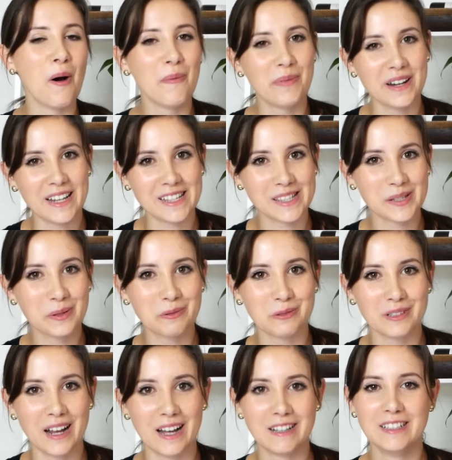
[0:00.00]
ho preso
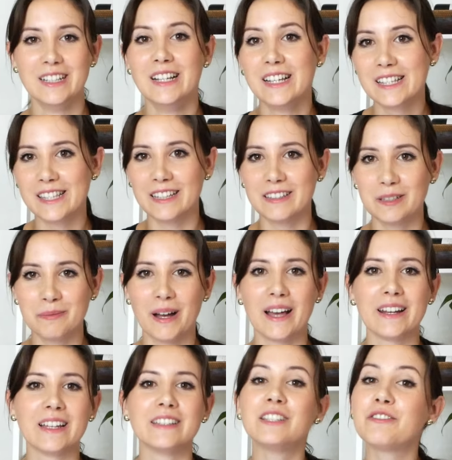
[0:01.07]
una
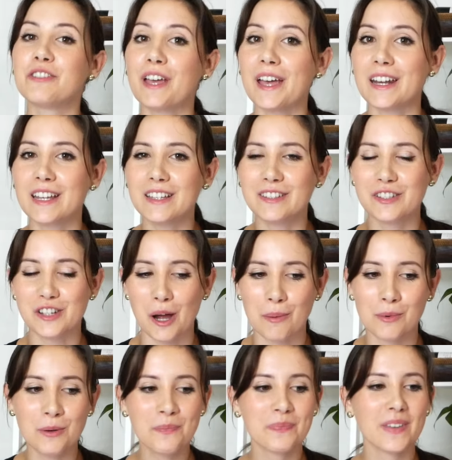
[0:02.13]
settimana di ferie,
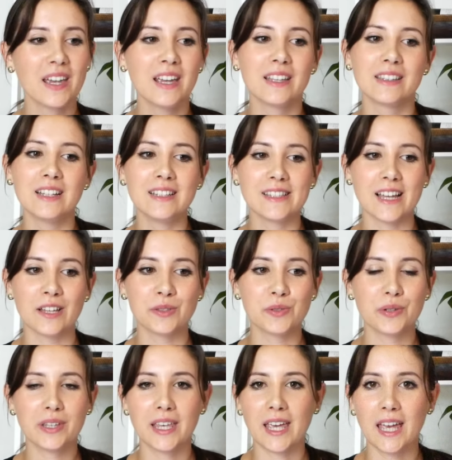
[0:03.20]
diciamo, nel
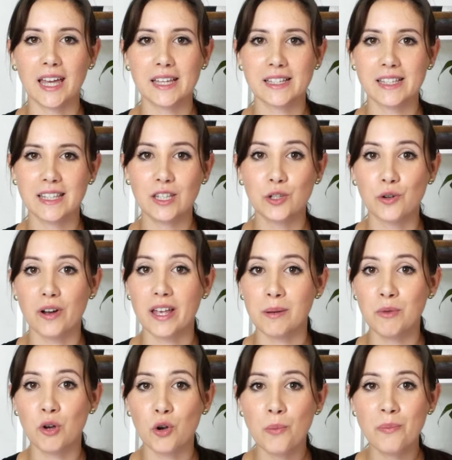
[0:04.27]
senso che io e il
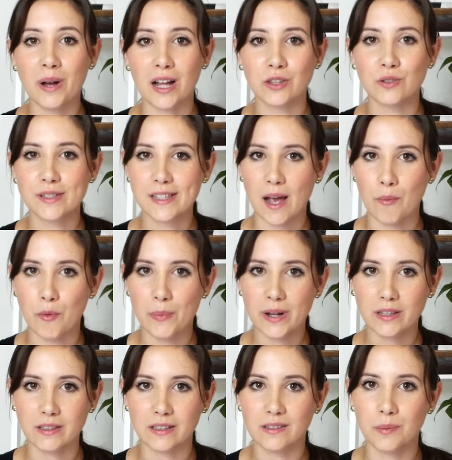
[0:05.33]
mio compagno siamo
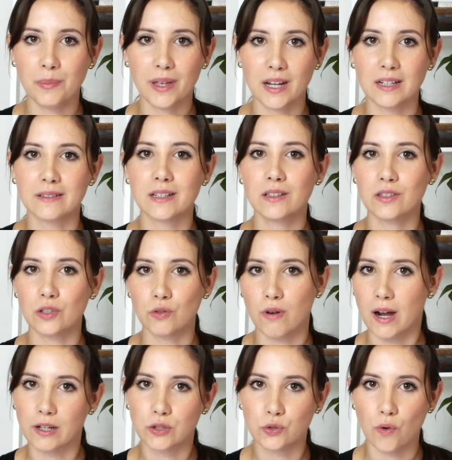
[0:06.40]
partiti per il Trentino
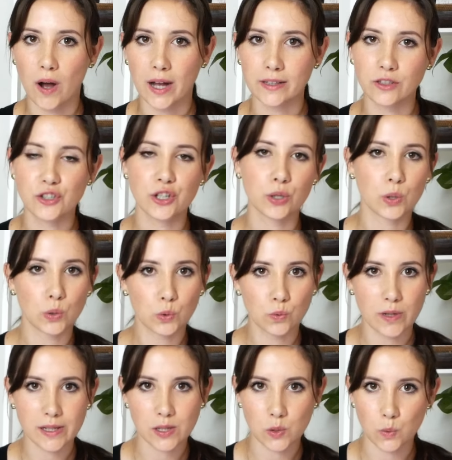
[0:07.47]
Alto Adige con
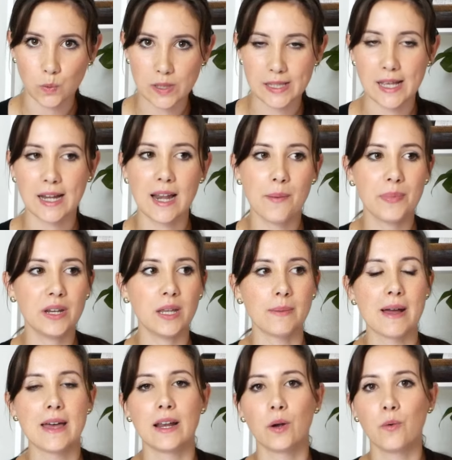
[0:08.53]
due scuse. La
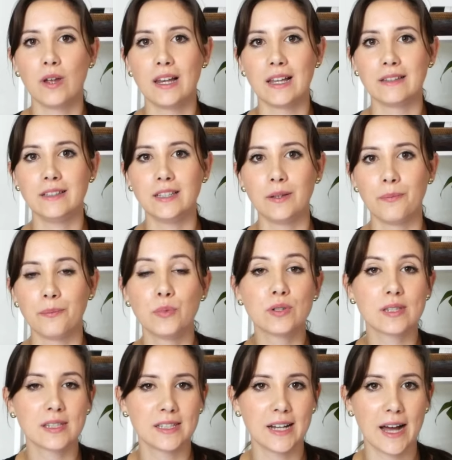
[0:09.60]
prima era quella di
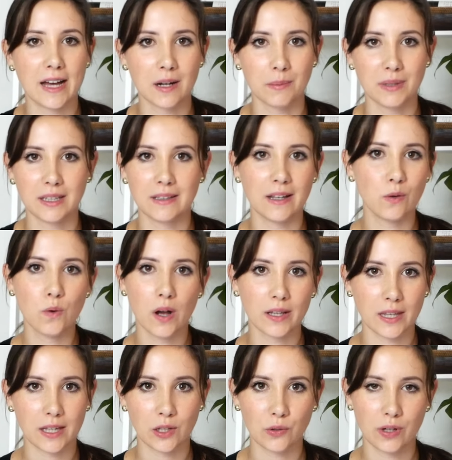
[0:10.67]
mostrarmi dei
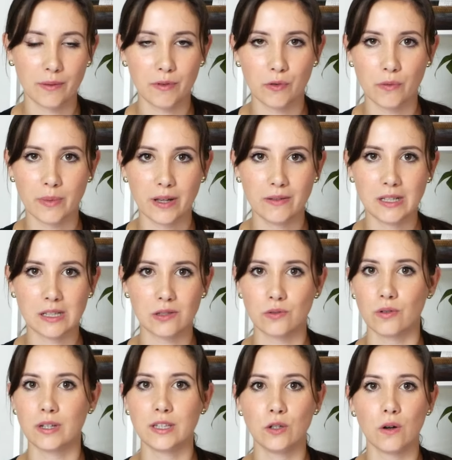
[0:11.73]
luoghi che non avevo mai
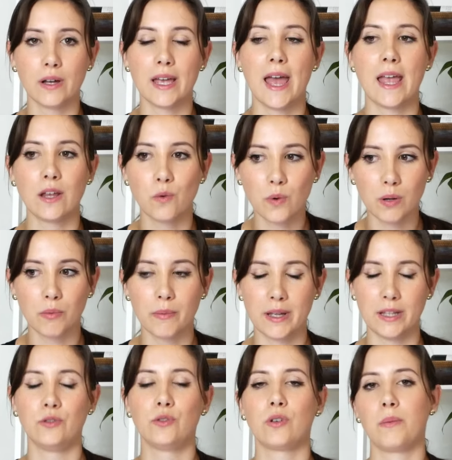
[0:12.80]
visto, io è in quel
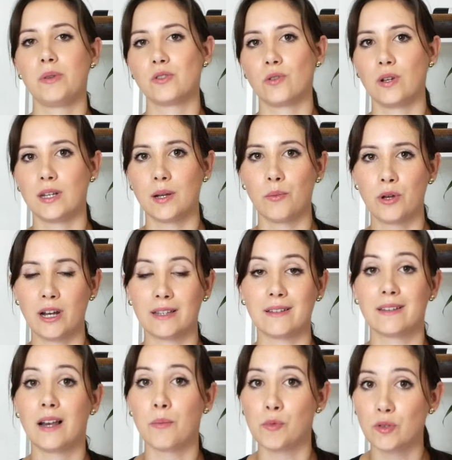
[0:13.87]
momento che mi sono innamorata
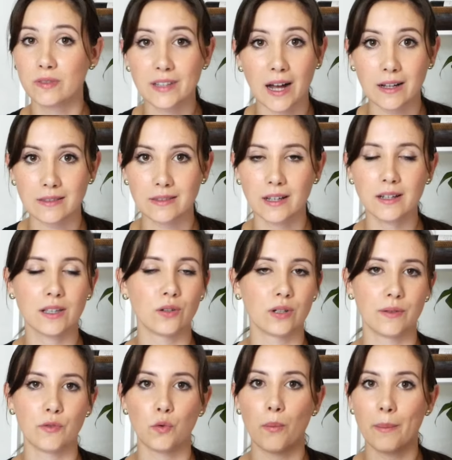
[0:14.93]
della montagna, che non
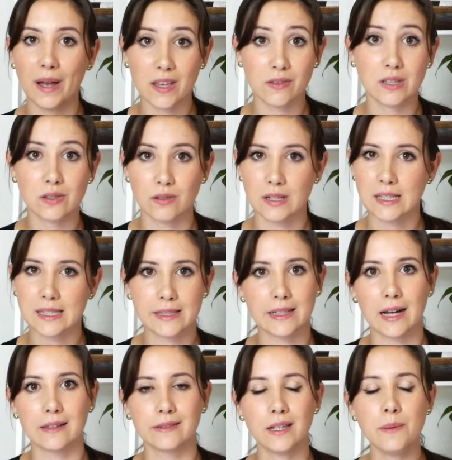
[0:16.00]
avevo mai visto in
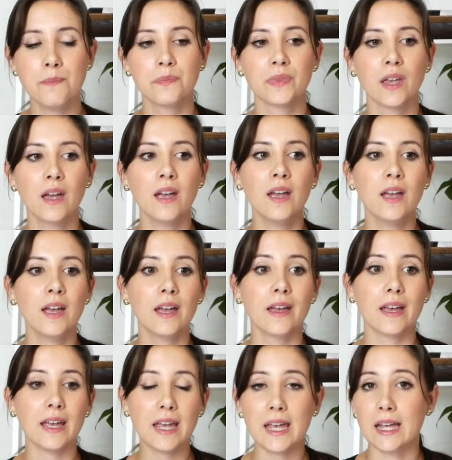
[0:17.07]
estate
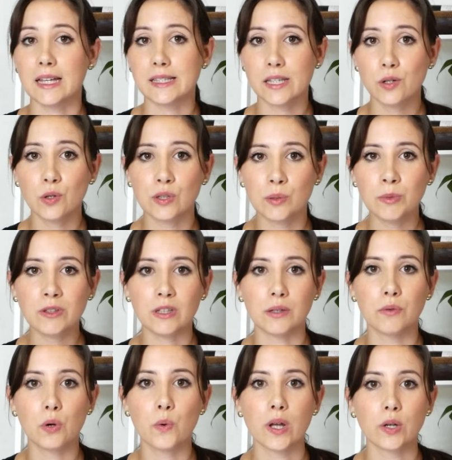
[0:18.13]
e secondo
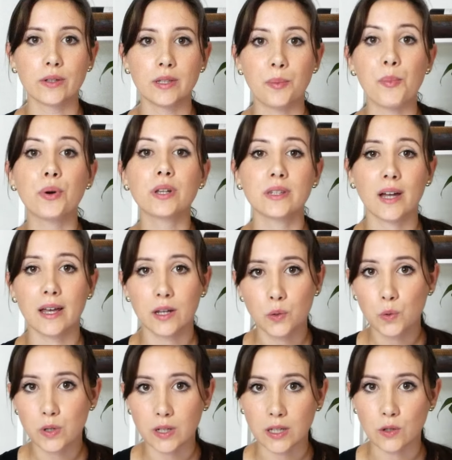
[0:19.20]
motivo quello di portare
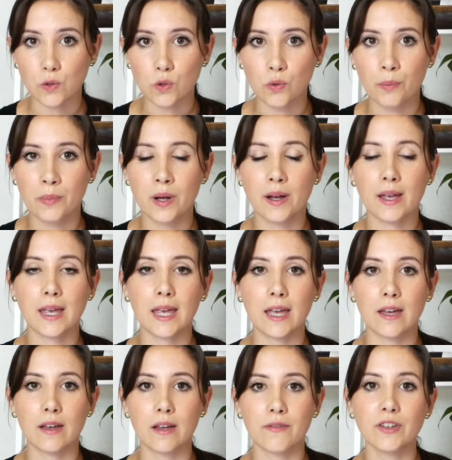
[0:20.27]
curriculum
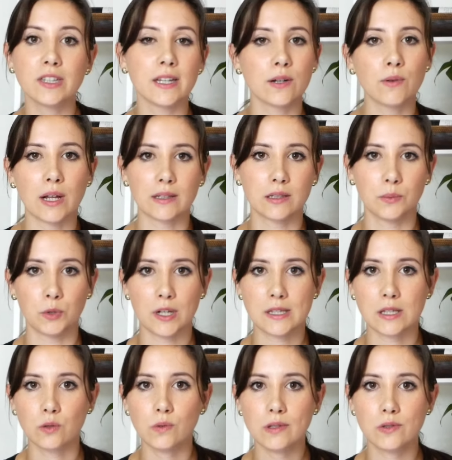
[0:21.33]
e eh, vedere un attimo la
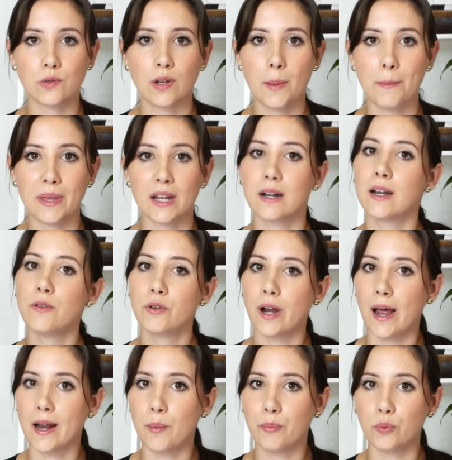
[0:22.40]
situazione per
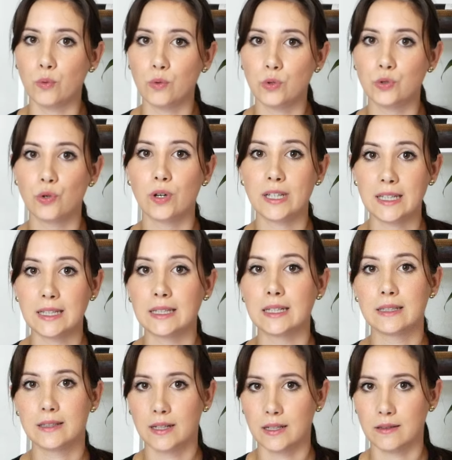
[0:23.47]
lavorare appunto in
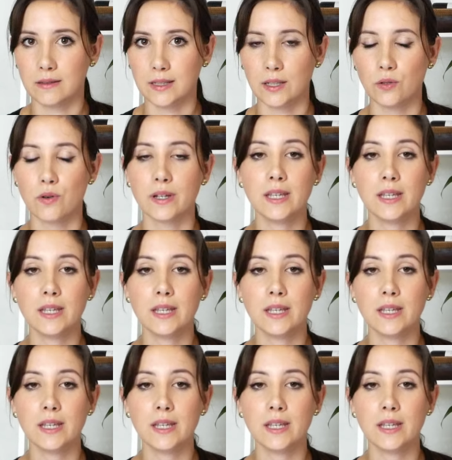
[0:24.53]
Trentino.